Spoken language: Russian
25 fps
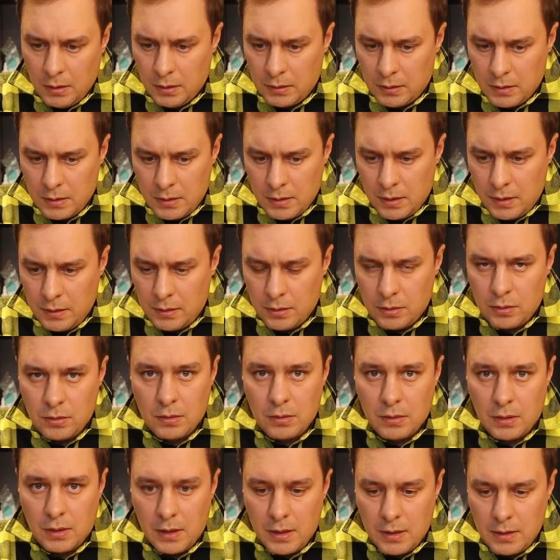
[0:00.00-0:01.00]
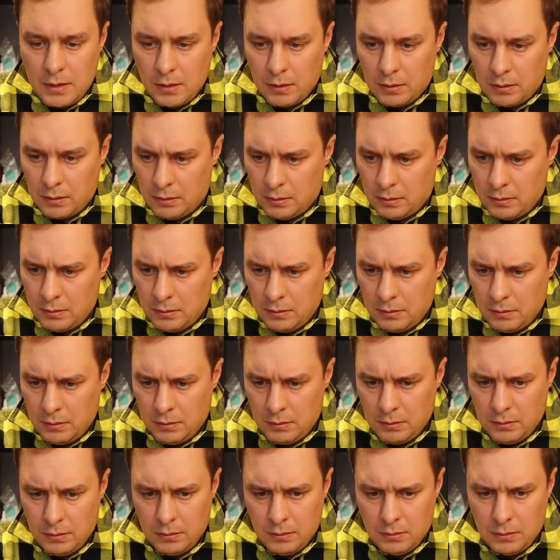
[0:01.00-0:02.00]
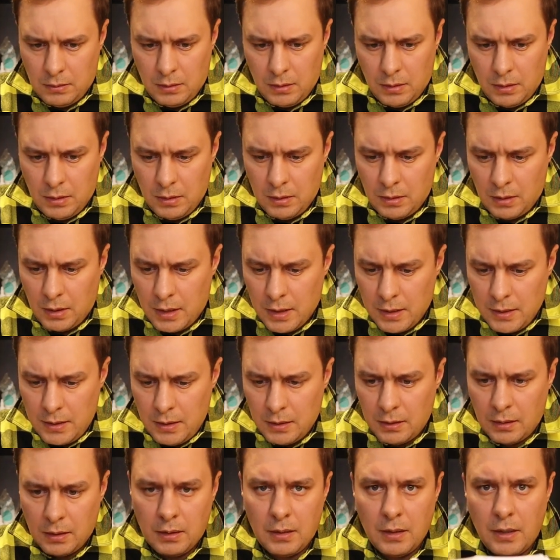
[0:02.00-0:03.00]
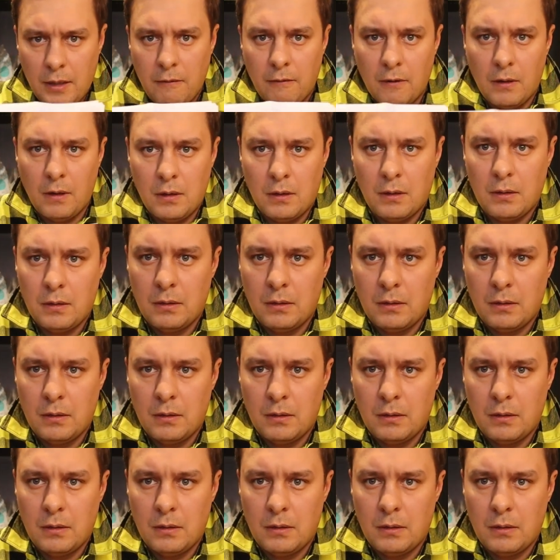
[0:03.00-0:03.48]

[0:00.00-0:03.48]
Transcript: Это знаете, что за газета? Это газета Дайва.